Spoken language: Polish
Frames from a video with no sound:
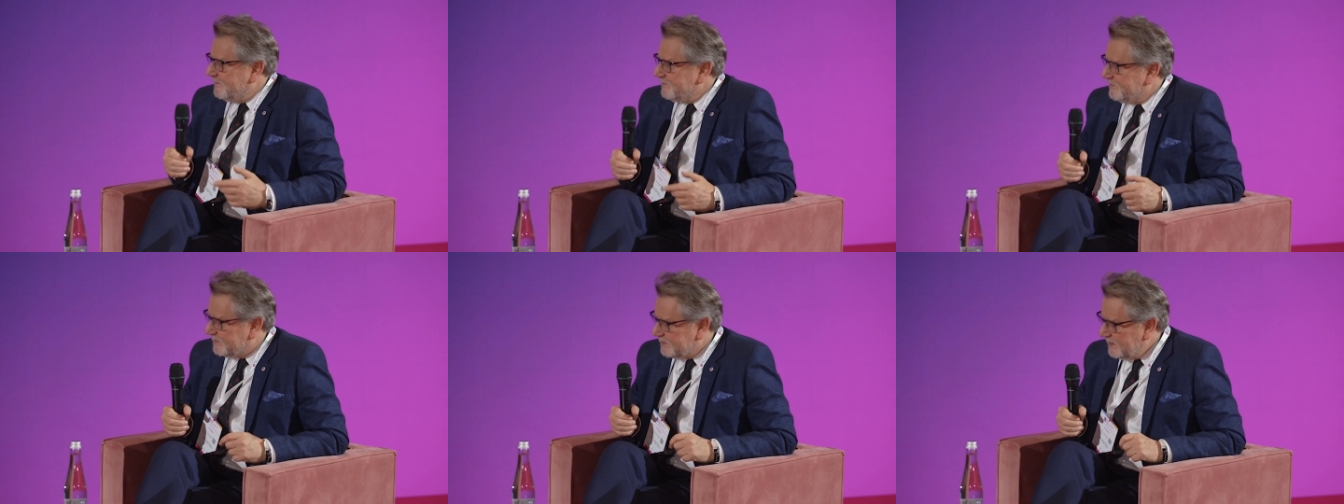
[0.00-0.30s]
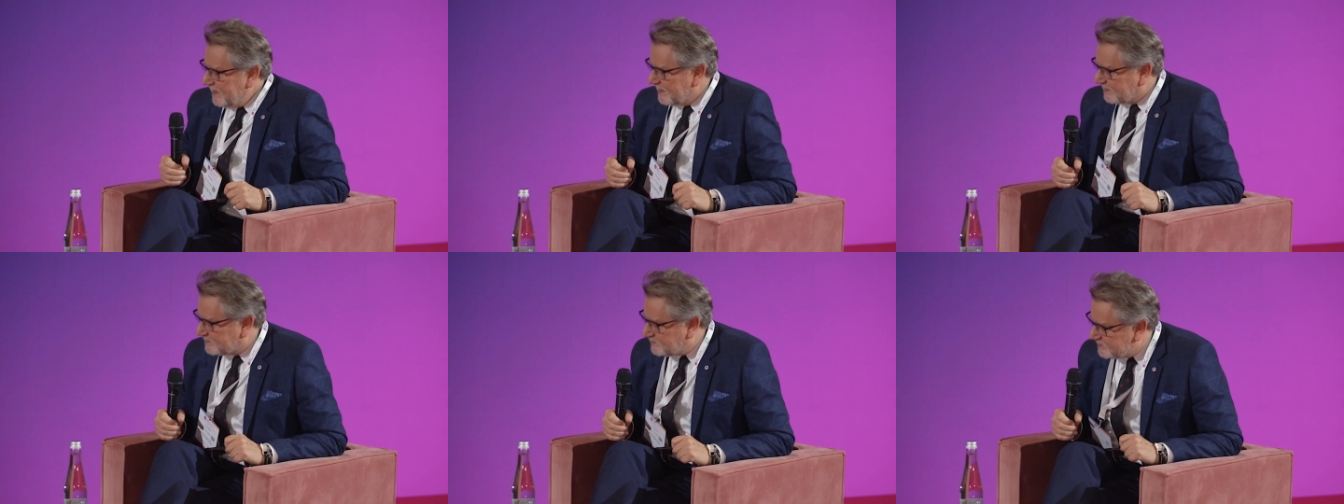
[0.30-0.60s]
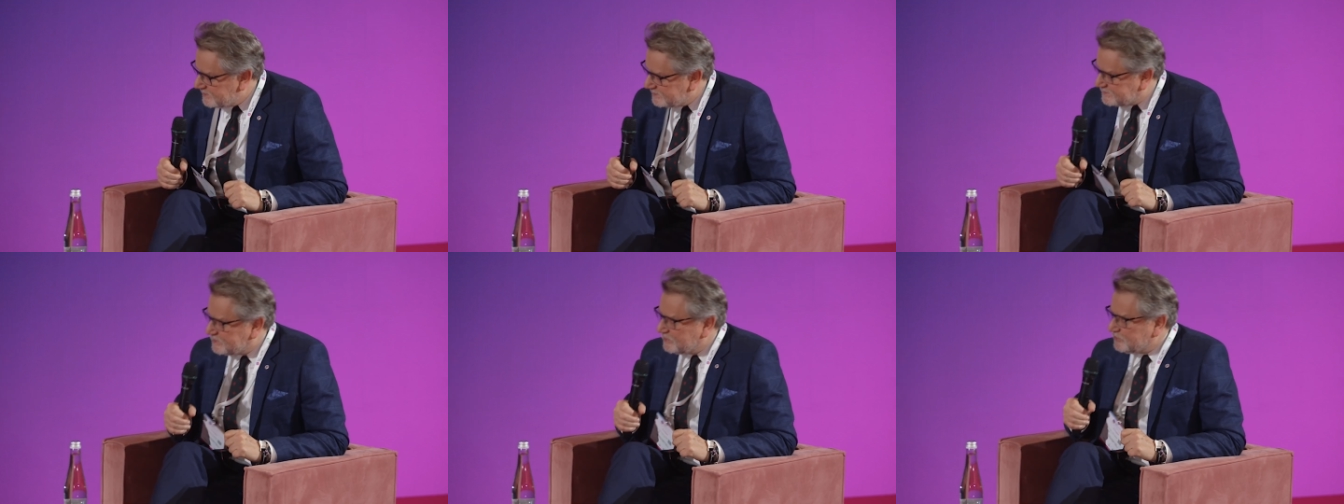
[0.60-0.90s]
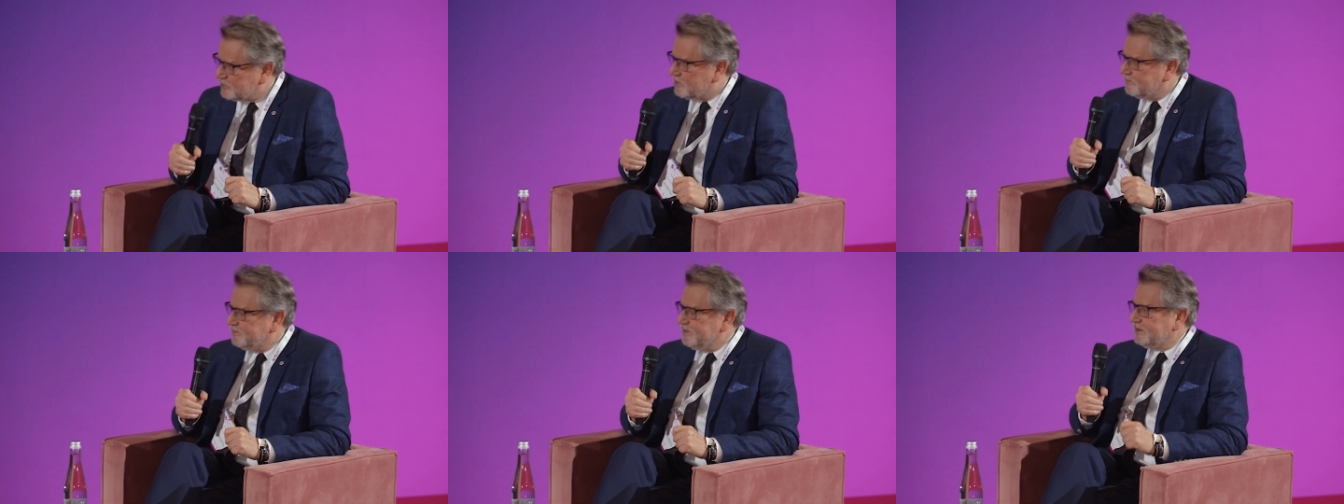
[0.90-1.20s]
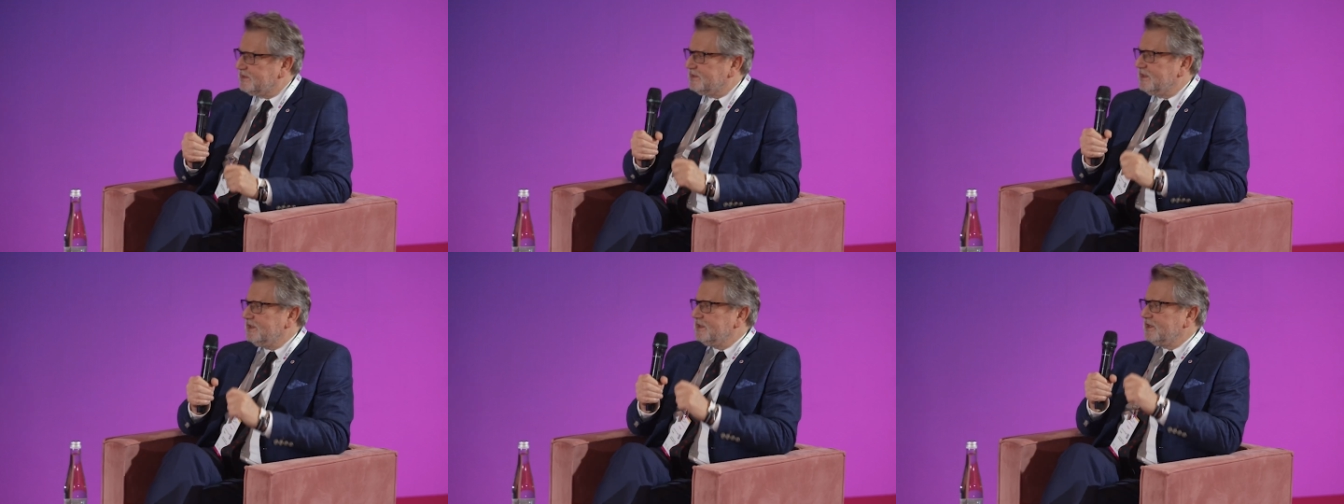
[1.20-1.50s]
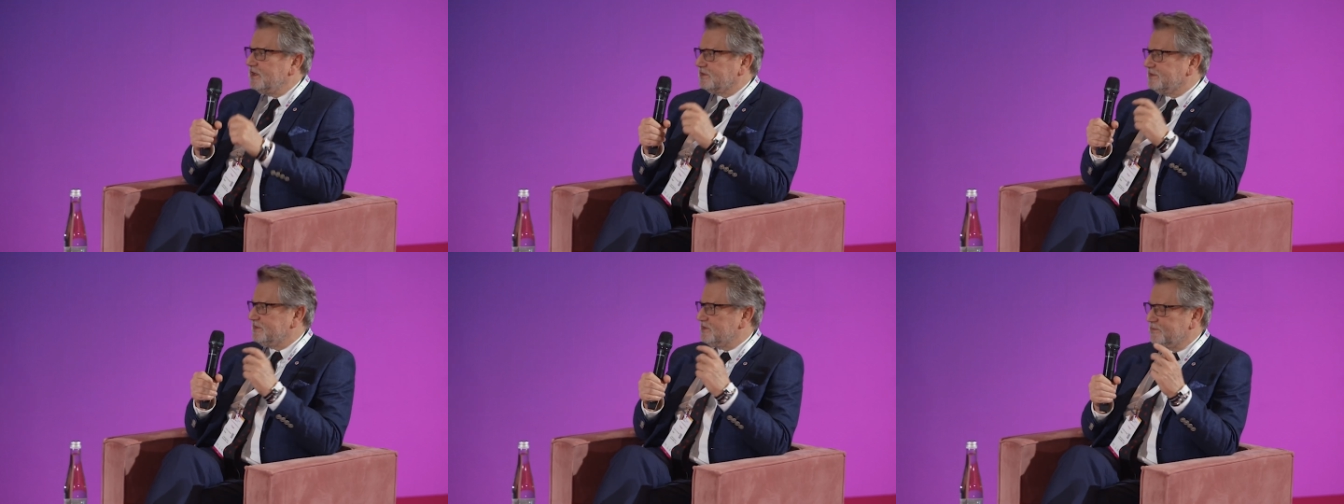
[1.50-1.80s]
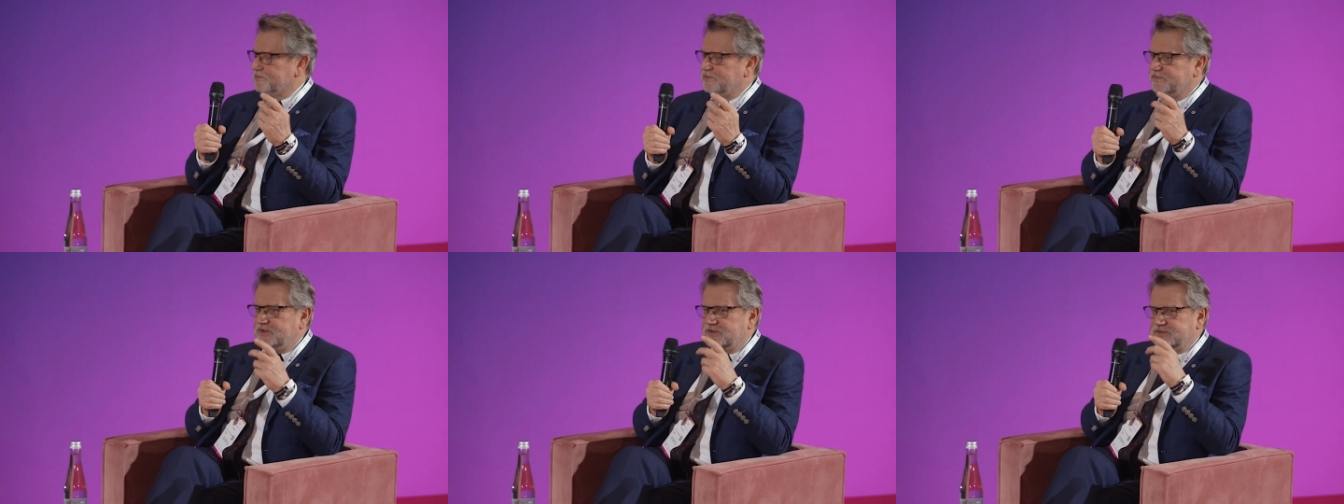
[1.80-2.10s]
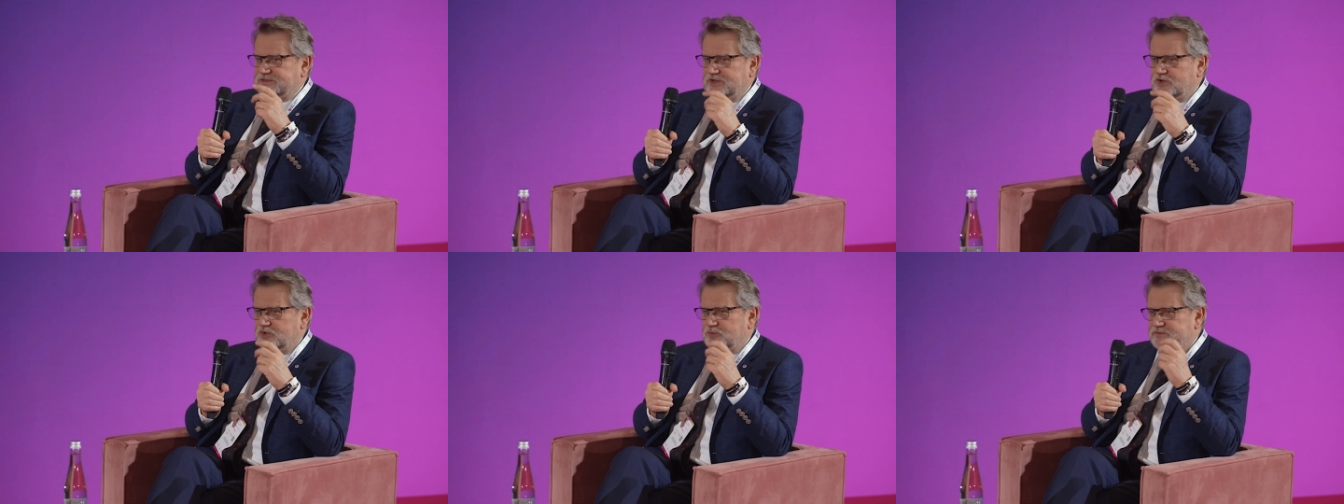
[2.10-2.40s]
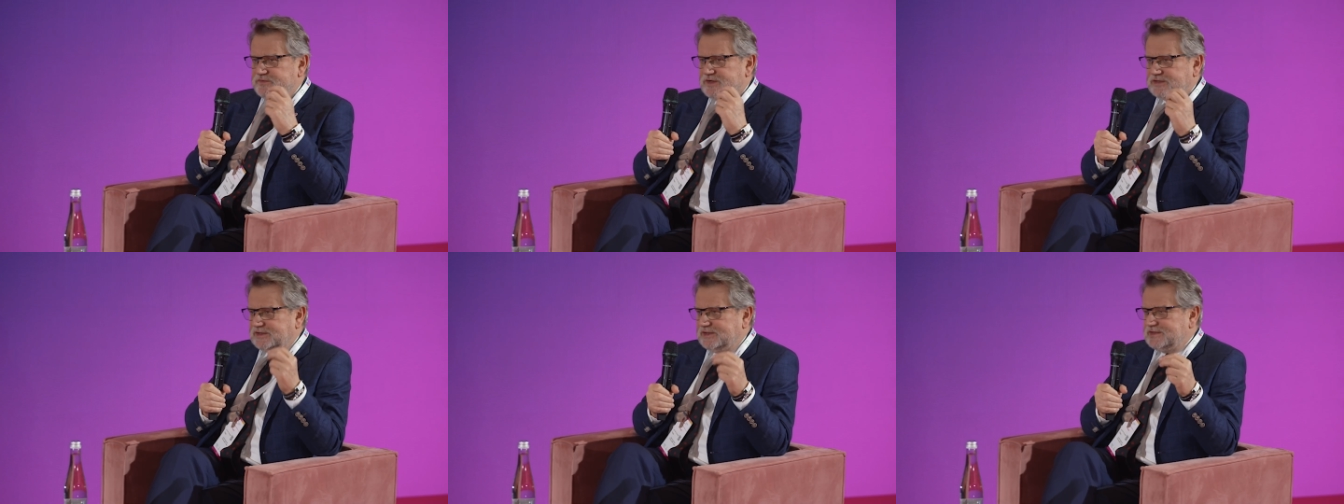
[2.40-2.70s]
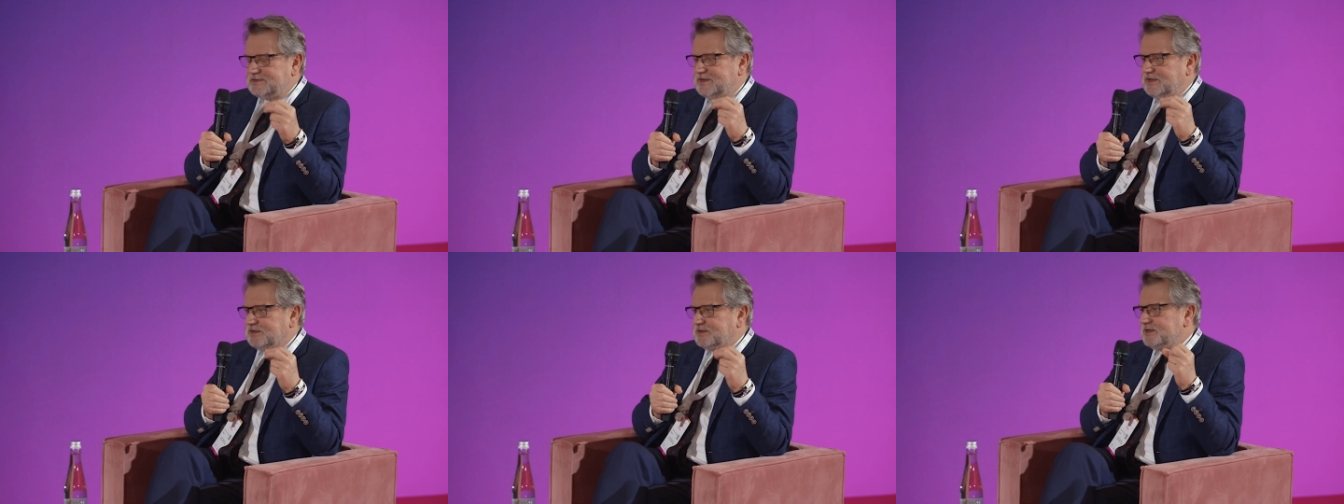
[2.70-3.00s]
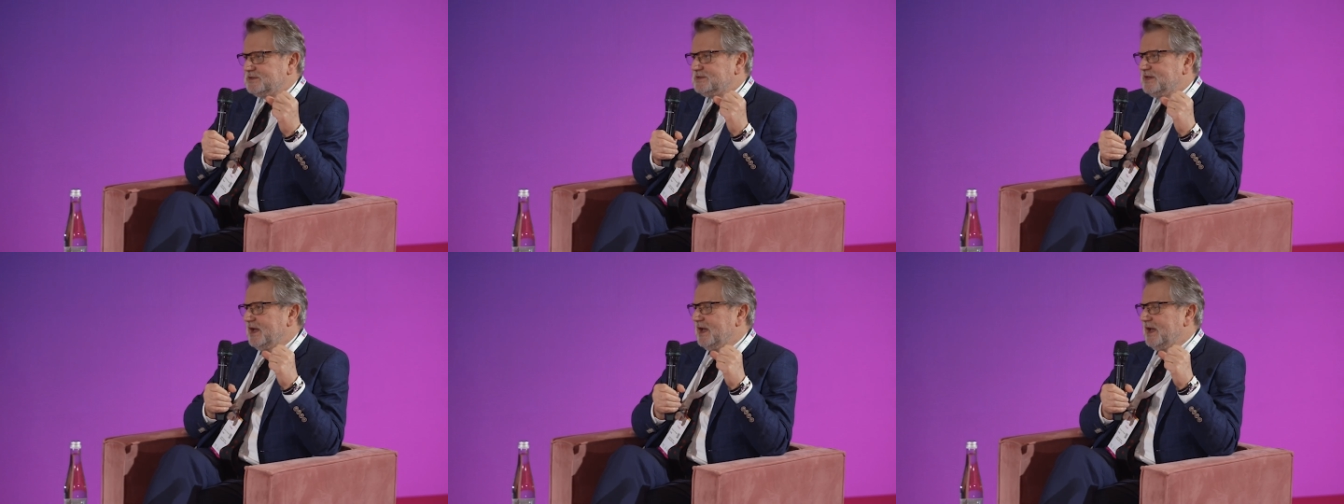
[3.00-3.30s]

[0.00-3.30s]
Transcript: Nie, to jest coś kompletnie innego. To jest obowiązek obywatelski, to jest,